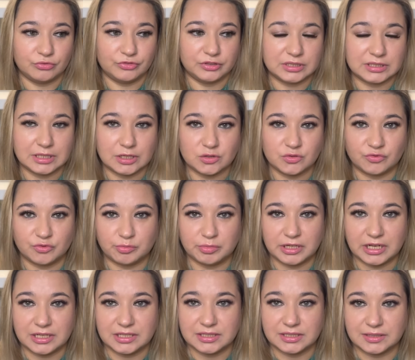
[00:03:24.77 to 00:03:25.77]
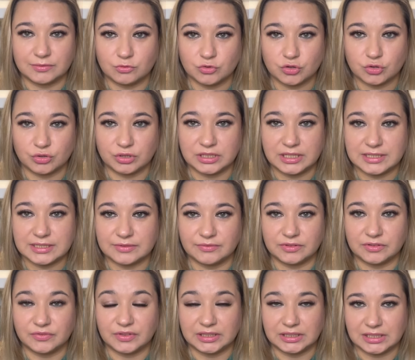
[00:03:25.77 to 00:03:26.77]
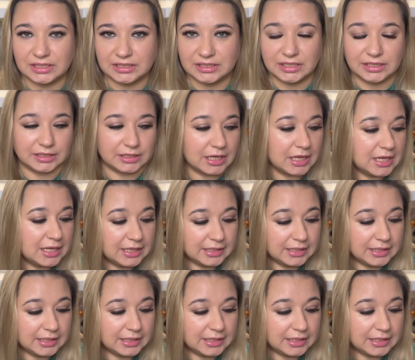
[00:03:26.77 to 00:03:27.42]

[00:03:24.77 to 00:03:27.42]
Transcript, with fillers: вот сразу выбираю из того, что есть вот в этой линейке.